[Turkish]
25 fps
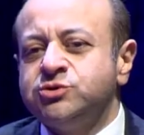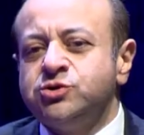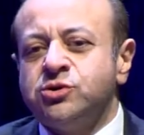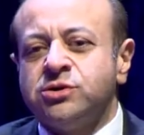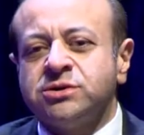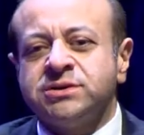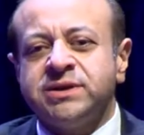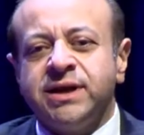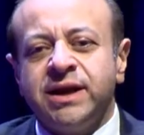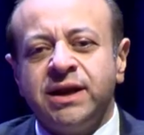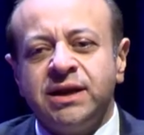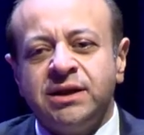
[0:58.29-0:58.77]

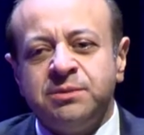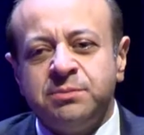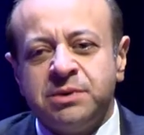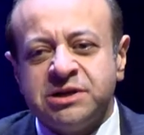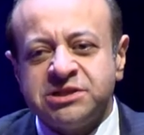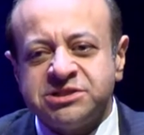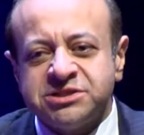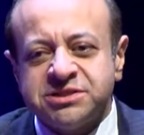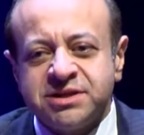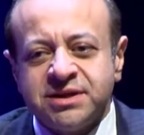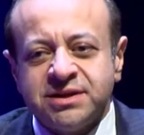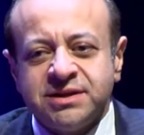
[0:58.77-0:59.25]
çok değerli
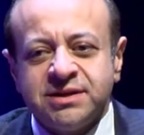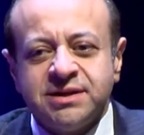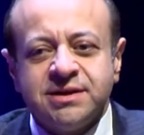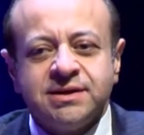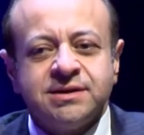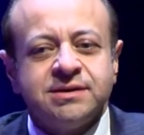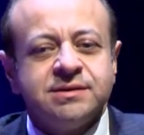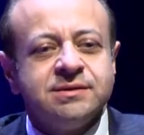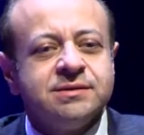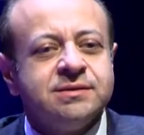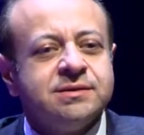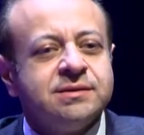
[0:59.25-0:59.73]

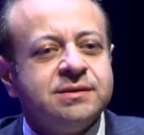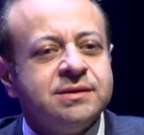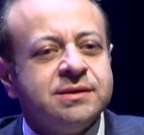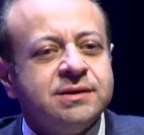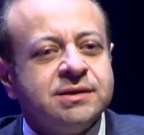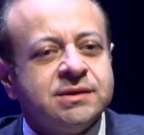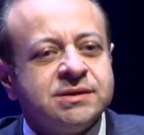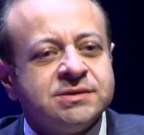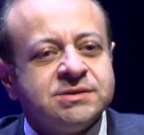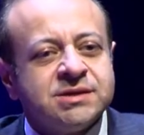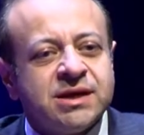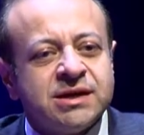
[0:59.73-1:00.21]
başkanı
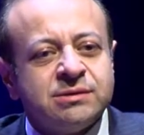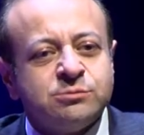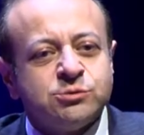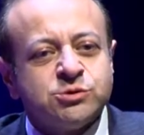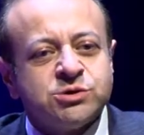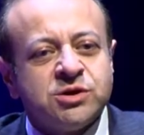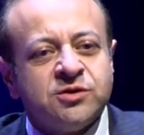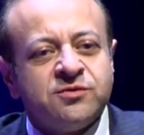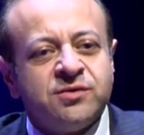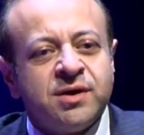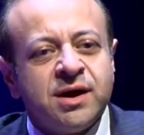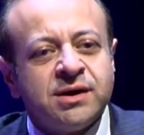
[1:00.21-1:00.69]
Sayın
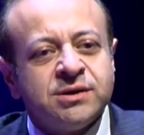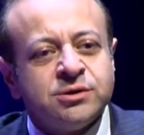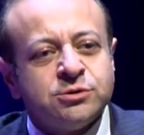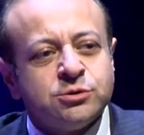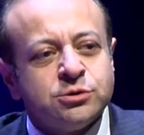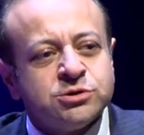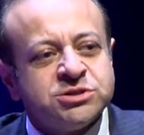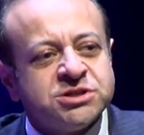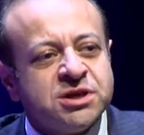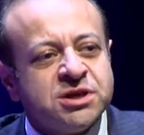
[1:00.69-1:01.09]
Mustafa Aydın